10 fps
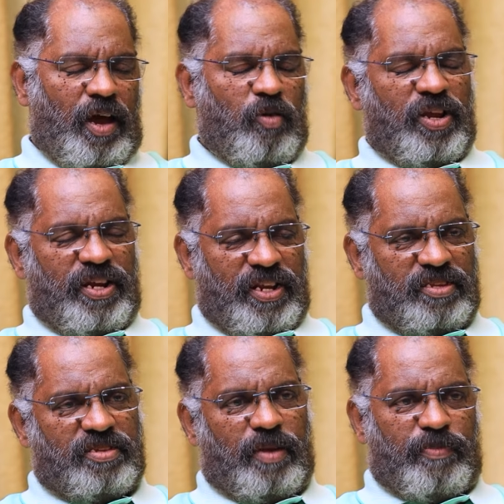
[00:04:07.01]
அவரோட
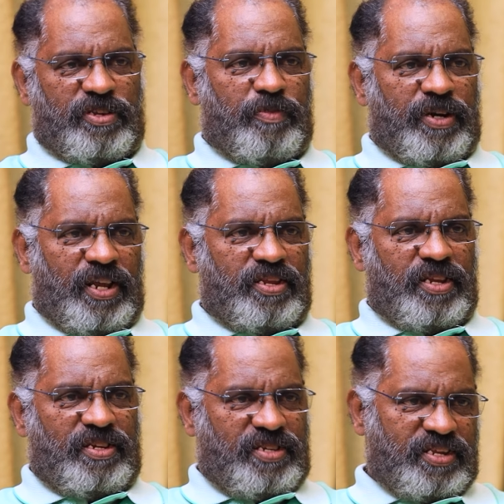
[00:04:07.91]
இணைந்து பேசப்பட்ட
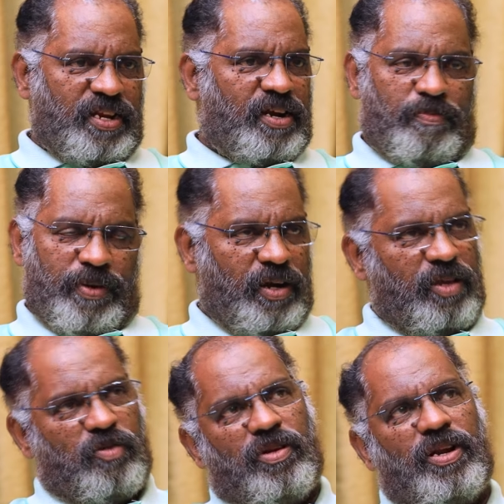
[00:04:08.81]
இந்த சீத்தல்ற
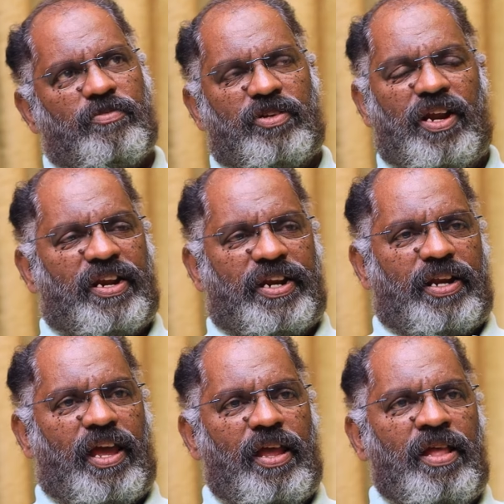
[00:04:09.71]
பெண்ணையும் கூட நம்ம என்னென்னு
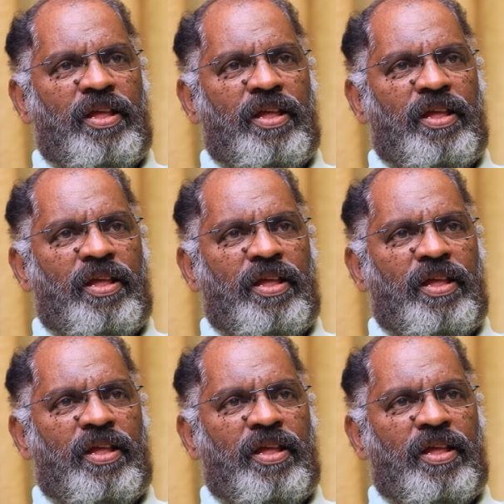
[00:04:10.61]
கேட்டிங்கன்னா